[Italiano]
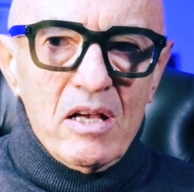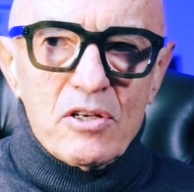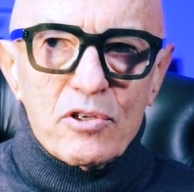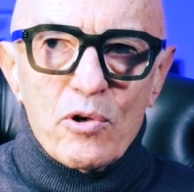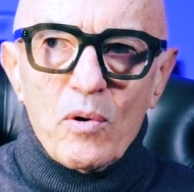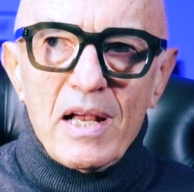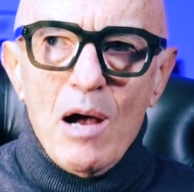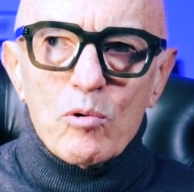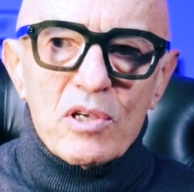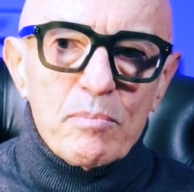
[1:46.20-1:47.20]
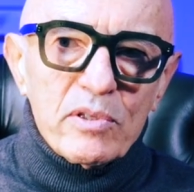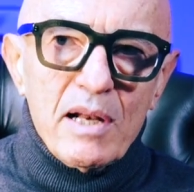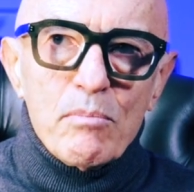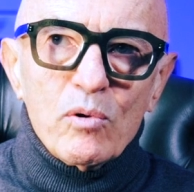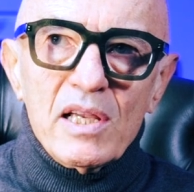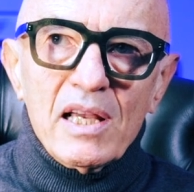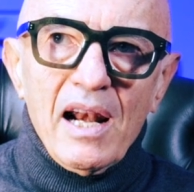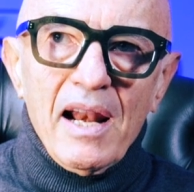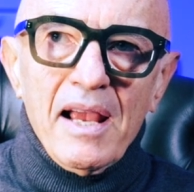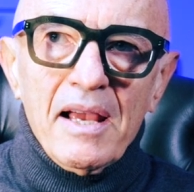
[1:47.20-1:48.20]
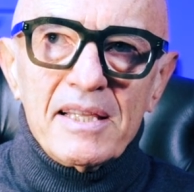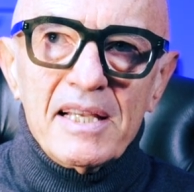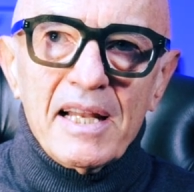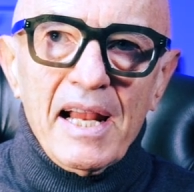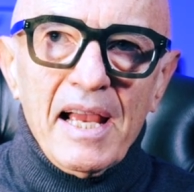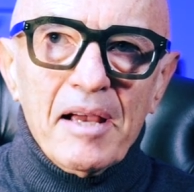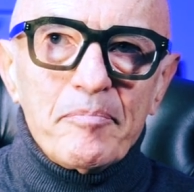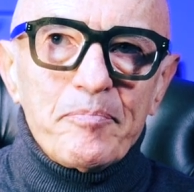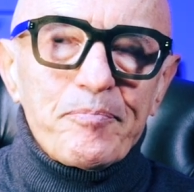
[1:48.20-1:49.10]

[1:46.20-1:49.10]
Ci sono cause, potremmo dirle, dire